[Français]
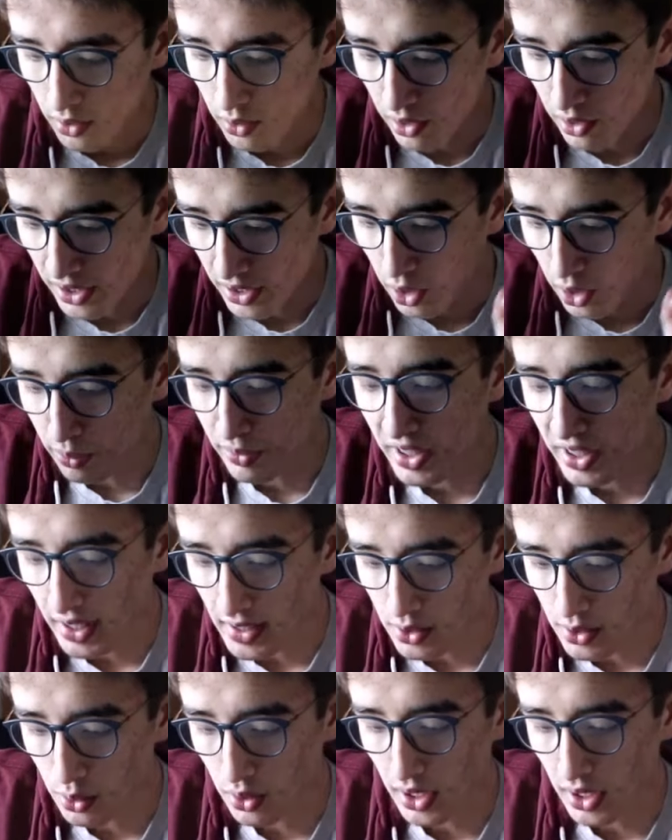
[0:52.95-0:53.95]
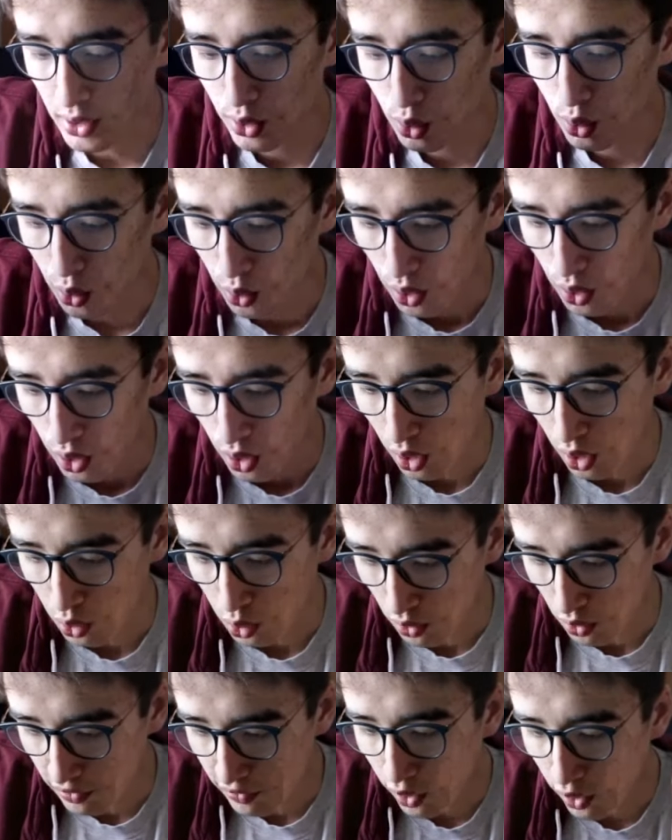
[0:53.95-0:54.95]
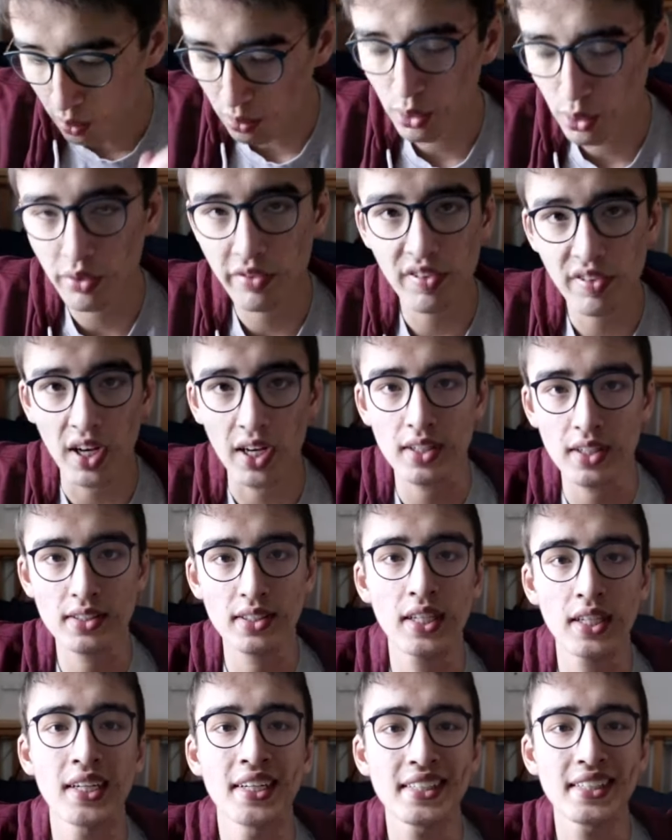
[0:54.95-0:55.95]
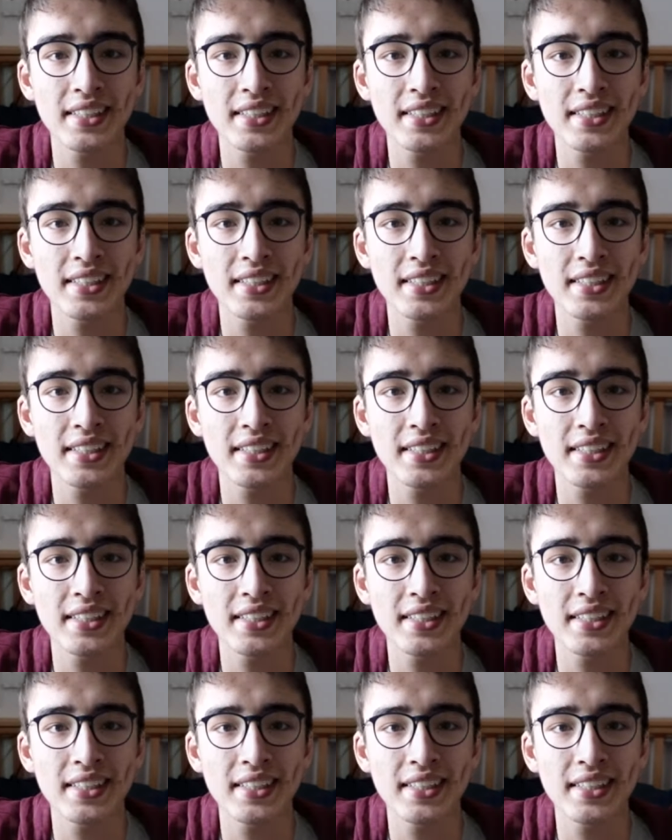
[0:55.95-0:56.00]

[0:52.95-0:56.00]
de les communications radio quand on formule une phrase,